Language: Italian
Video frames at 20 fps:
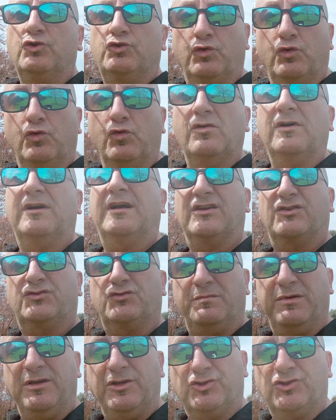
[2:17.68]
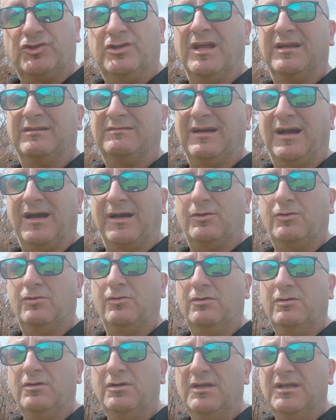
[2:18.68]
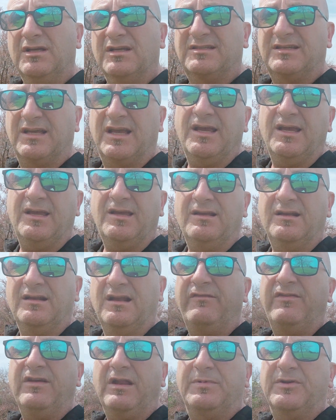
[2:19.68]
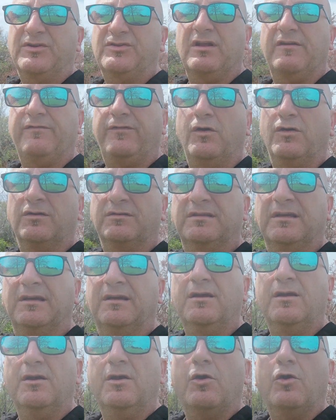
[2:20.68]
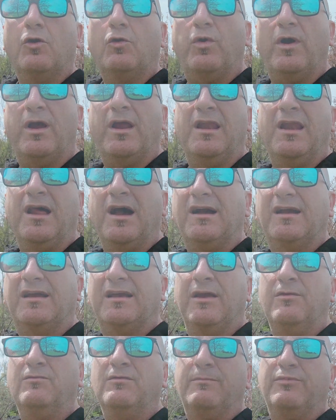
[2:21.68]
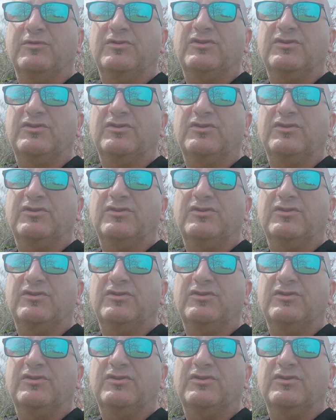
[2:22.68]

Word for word: Tu che subisci l'attacco sei la vera persona forte, quella che è in una